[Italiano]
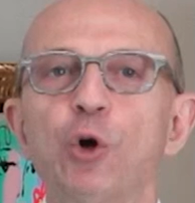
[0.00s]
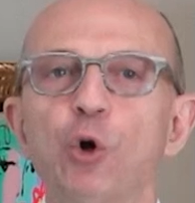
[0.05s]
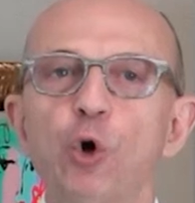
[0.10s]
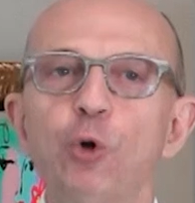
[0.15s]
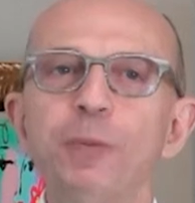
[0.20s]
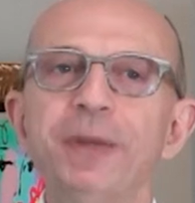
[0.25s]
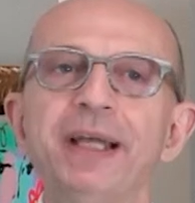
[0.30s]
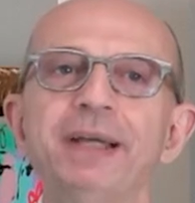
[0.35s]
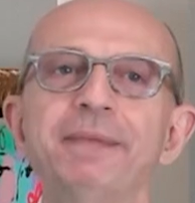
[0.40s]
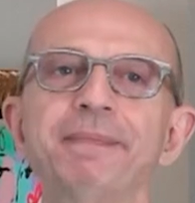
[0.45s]

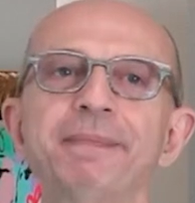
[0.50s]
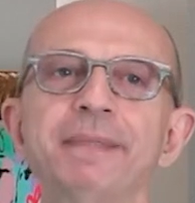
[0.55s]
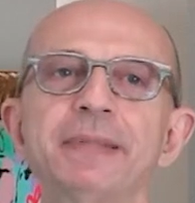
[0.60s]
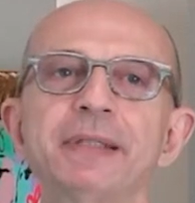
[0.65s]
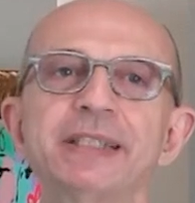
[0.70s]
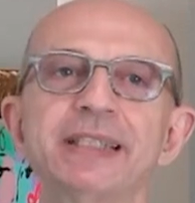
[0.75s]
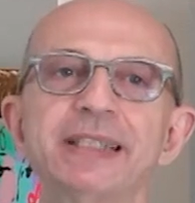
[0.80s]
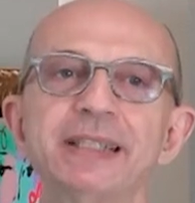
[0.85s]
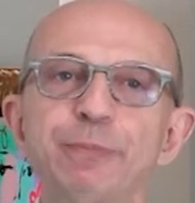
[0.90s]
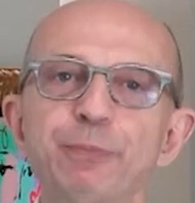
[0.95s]
come
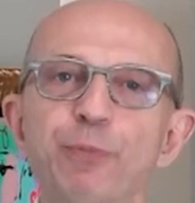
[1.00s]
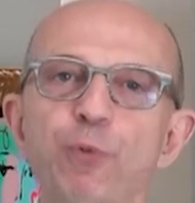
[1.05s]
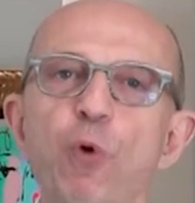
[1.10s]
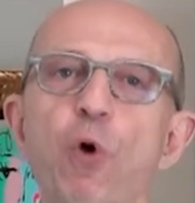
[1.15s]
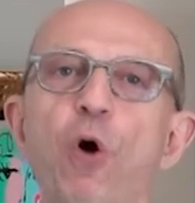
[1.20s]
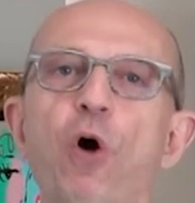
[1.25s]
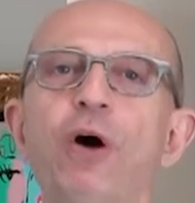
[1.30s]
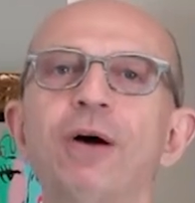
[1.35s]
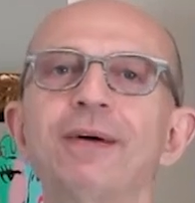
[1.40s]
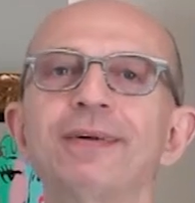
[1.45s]
si
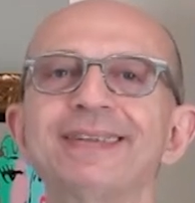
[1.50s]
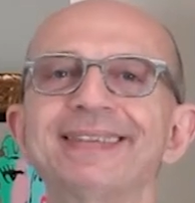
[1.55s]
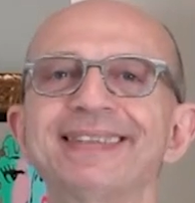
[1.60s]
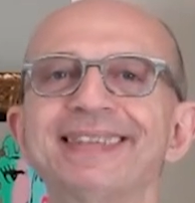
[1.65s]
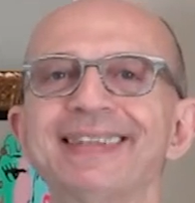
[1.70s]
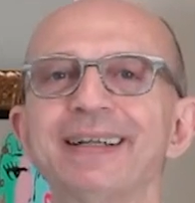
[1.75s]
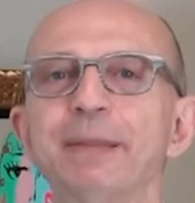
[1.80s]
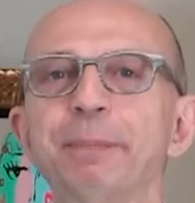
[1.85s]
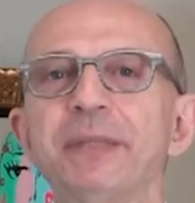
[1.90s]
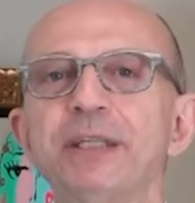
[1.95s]
può
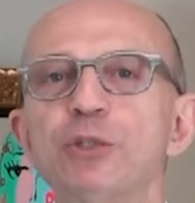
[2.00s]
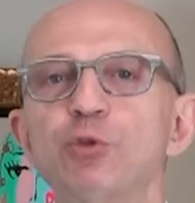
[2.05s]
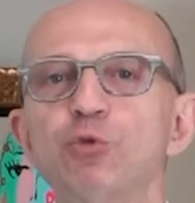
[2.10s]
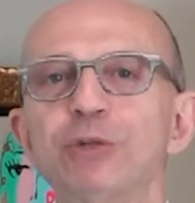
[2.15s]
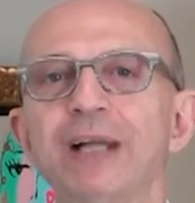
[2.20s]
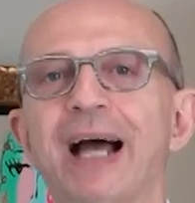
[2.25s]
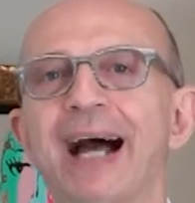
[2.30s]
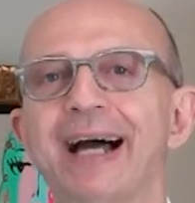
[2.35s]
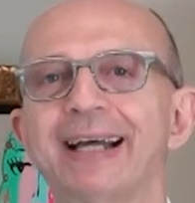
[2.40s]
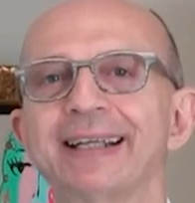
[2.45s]
eh,
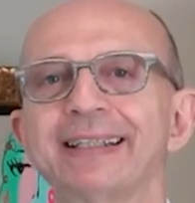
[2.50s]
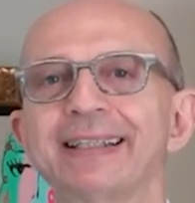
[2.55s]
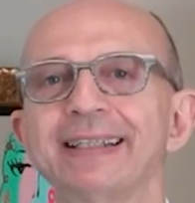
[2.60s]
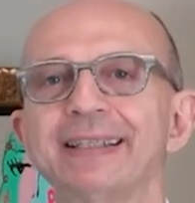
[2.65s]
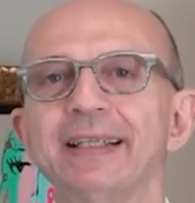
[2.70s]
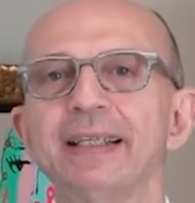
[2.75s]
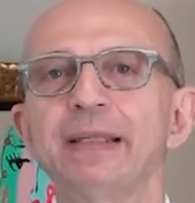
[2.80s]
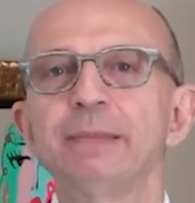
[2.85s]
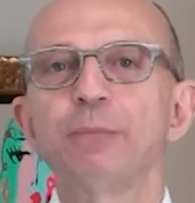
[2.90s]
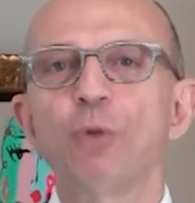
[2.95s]
misurare
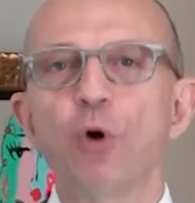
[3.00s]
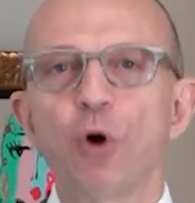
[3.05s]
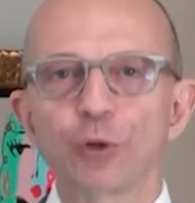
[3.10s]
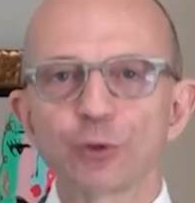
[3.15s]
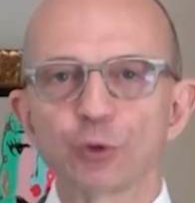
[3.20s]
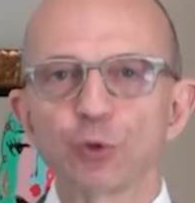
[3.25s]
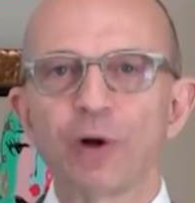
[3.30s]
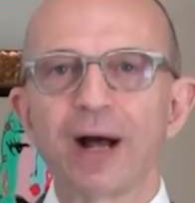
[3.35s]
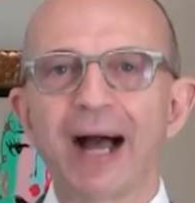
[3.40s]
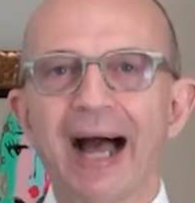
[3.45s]
in
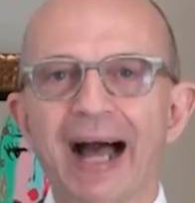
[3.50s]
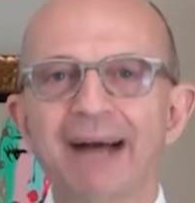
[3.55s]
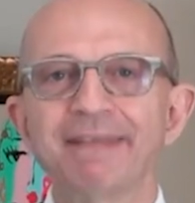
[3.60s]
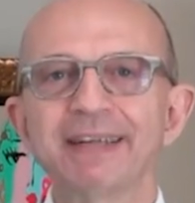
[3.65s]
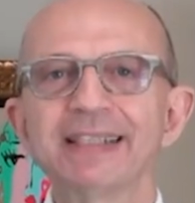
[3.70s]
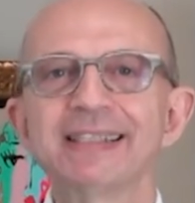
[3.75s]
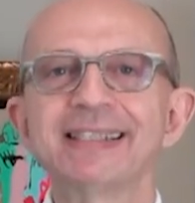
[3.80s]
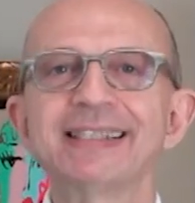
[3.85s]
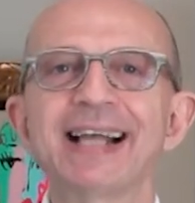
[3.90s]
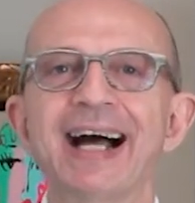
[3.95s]
modo
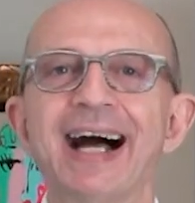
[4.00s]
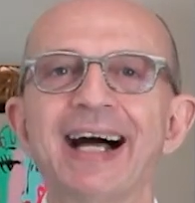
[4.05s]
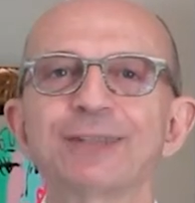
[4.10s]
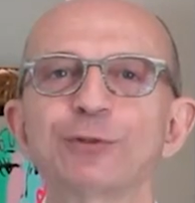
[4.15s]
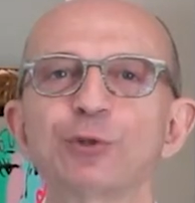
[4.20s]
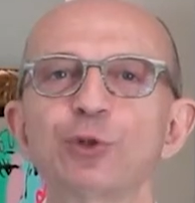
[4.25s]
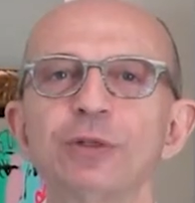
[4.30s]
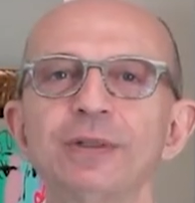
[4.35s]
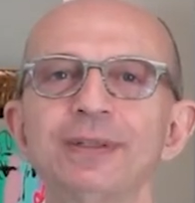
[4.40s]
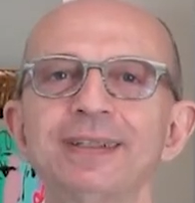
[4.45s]

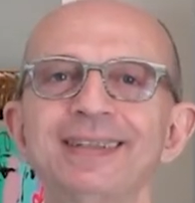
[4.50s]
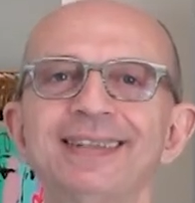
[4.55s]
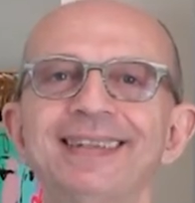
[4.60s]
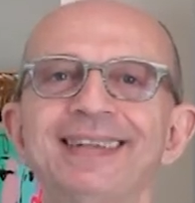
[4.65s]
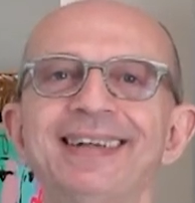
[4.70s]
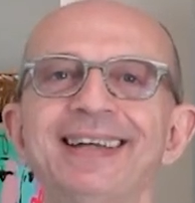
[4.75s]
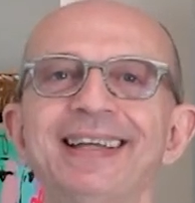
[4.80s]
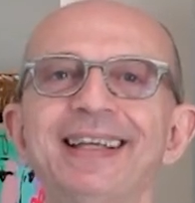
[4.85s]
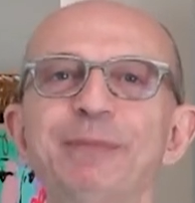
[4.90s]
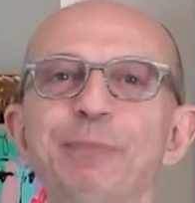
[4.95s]
avanzato
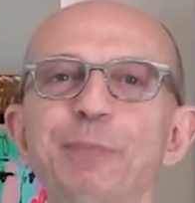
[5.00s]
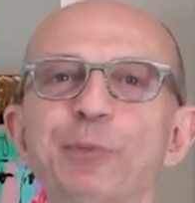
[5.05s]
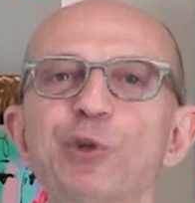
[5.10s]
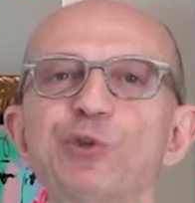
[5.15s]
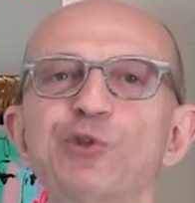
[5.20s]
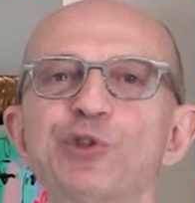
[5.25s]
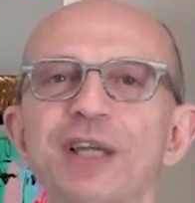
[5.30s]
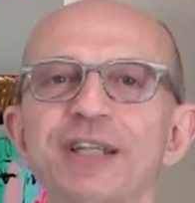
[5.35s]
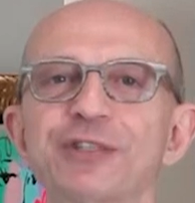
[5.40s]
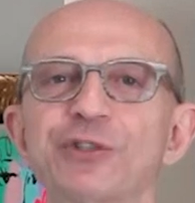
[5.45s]
il
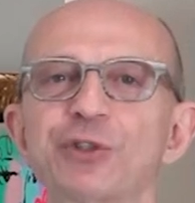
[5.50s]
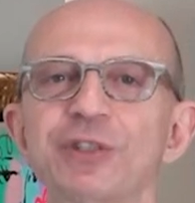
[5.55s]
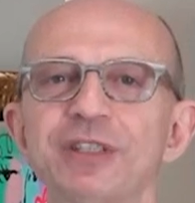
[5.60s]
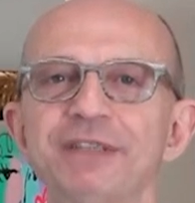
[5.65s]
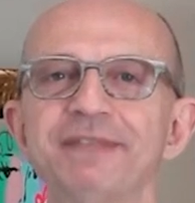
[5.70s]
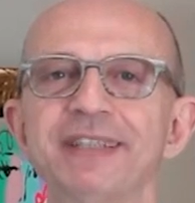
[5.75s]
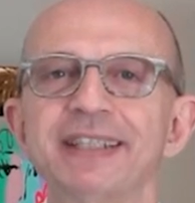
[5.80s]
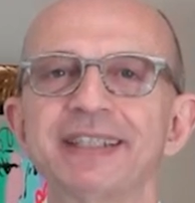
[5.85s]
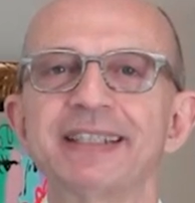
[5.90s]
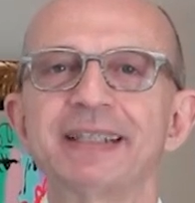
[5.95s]
processo di
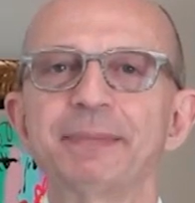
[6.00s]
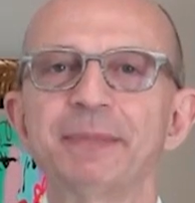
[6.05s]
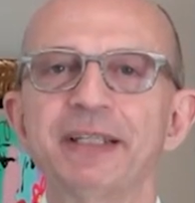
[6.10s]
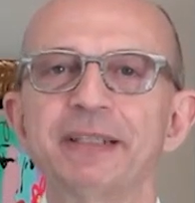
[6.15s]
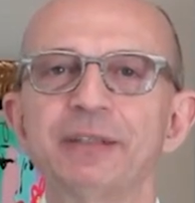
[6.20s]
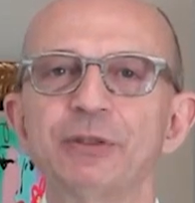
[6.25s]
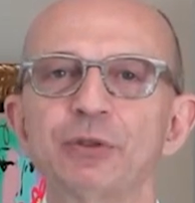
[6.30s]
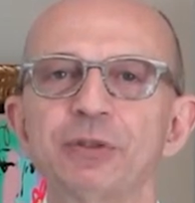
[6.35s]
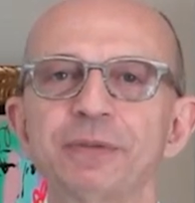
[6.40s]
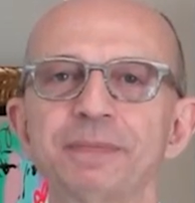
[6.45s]

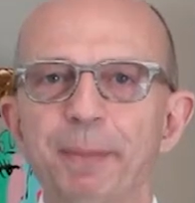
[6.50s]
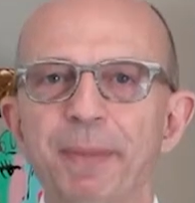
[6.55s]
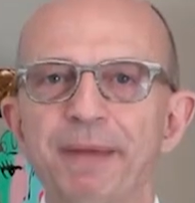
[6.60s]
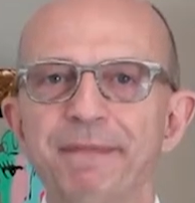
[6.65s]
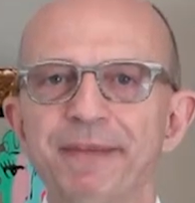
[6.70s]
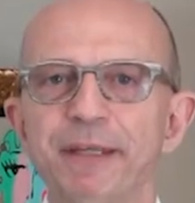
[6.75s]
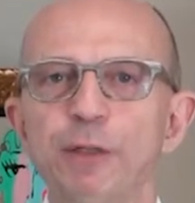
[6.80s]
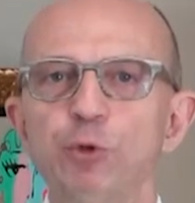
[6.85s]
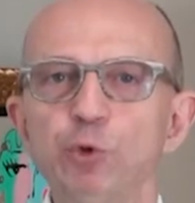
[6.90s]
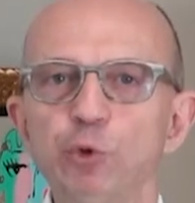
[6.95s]
invecchiamento.
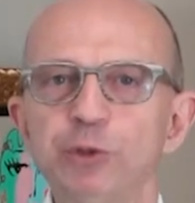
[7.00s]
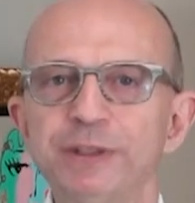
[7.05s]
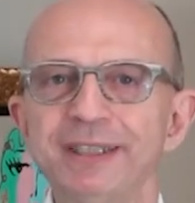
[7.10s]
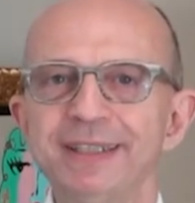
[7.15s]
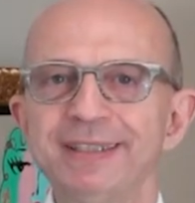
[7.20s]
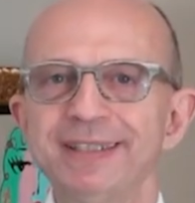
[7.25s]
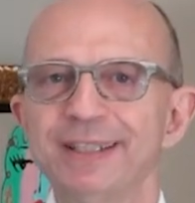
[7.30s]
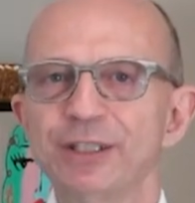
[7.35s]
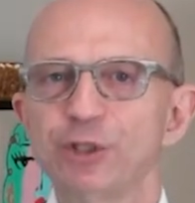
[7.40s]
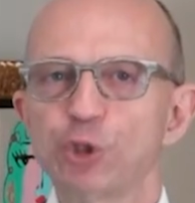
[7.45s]

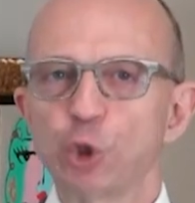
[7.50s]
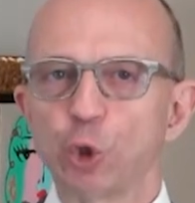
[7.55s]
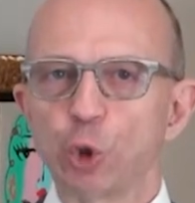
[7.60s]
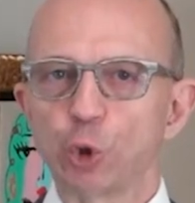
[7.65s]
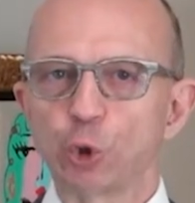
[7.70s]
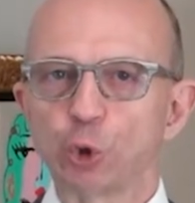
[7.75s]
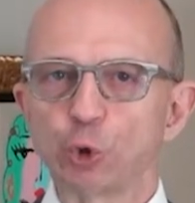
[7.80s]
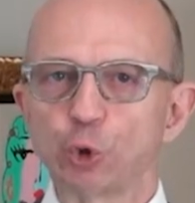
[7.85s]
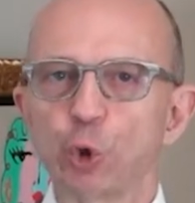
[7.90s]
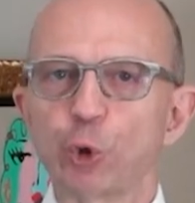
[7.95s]
Benvenuti, sono
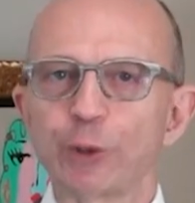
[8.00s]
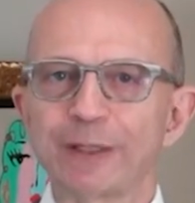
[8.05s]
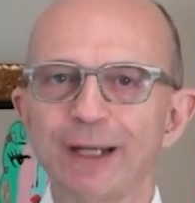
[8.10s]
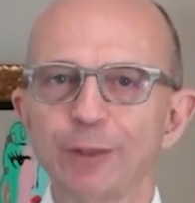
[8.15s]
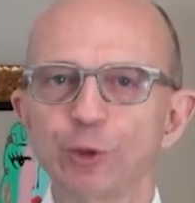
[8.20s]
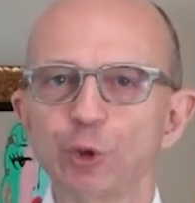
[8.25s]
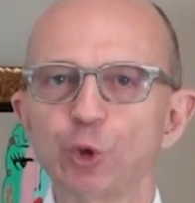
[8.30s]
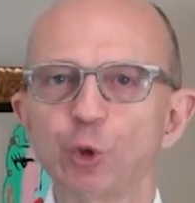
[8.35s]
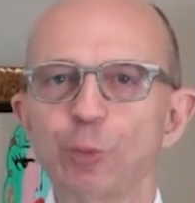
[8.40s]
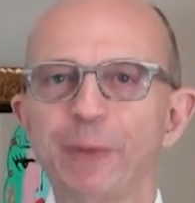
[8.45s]
il dottor
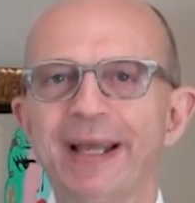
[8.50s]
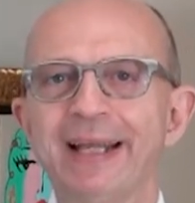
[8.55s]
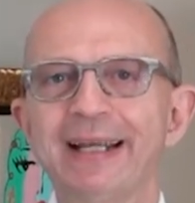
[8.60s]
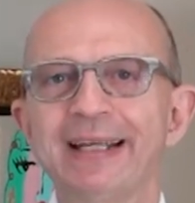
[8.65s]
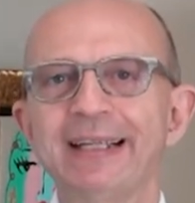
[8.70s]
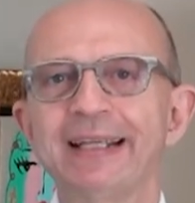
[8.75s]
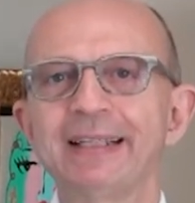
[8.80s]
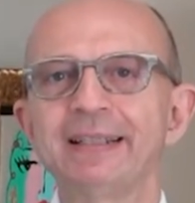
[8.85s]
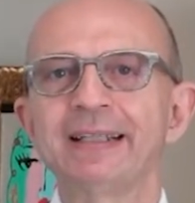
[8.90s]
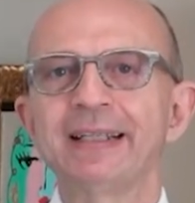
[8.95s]
Claudio
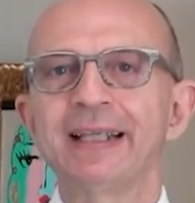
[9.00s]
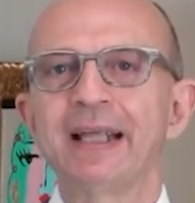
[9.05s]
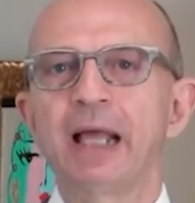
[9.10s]
Tomella,